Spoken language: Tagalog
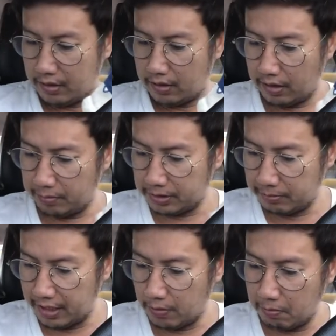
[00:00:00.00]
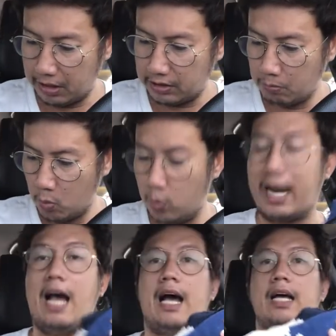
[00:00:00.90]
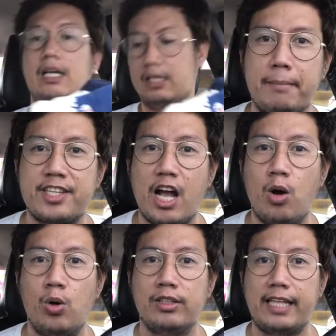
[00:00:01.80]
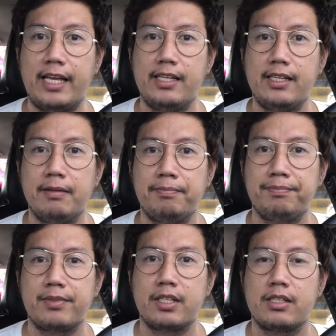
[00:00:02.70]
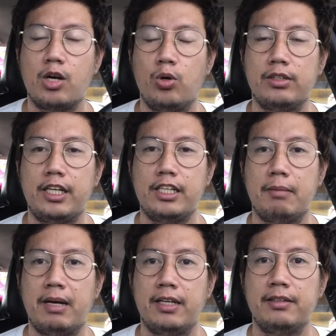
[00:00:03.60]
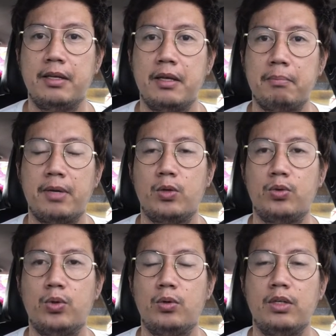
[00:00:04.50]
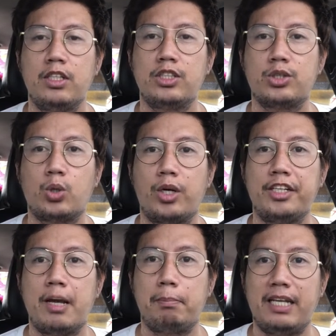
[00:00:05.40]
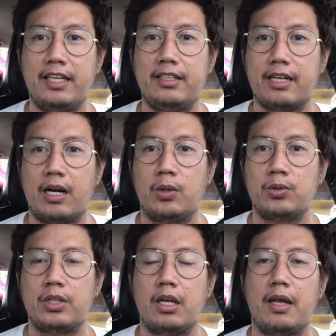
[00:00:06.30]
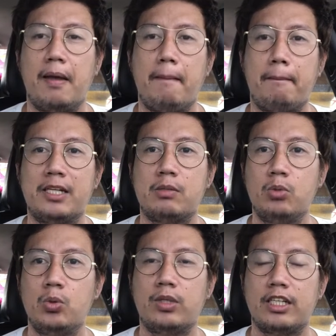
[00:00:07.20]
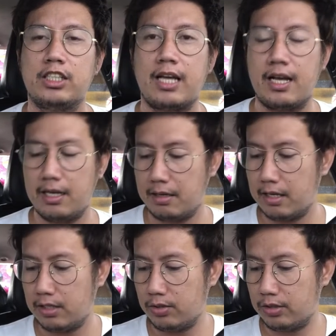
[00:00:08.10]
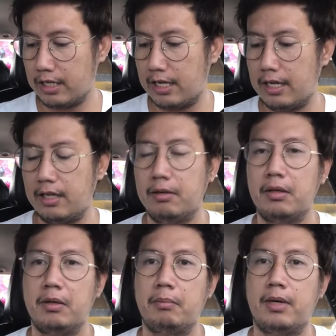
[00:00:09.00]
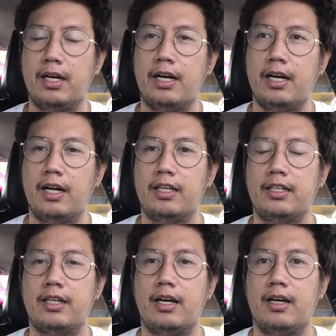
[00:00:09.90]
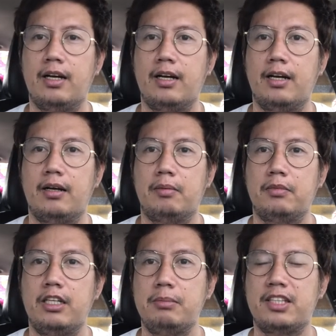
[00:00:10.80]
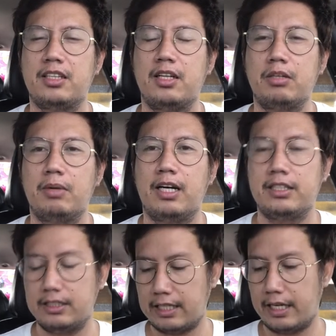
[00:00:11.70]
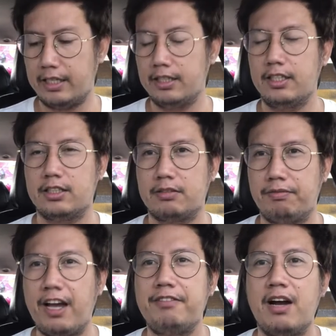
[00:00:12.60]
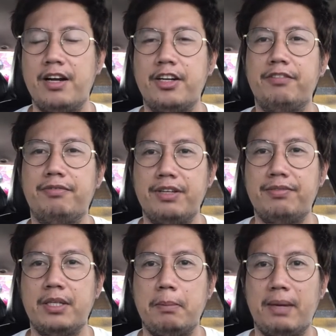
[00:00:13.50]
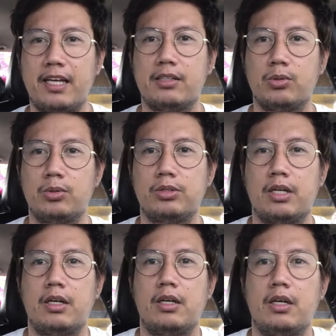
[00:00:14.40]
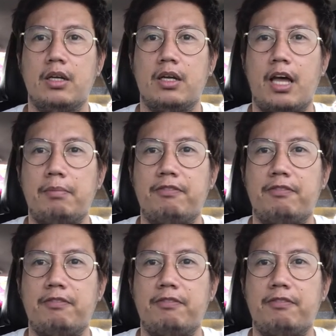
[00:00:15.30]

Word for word: Tapos merong mas mura sa Hongdae. Sa Hongdae naman, meron dong store na playground. Mas mura siya. Yun nga lang, mga uh, limited lang yung mga design. It's 550 pesos. Ay,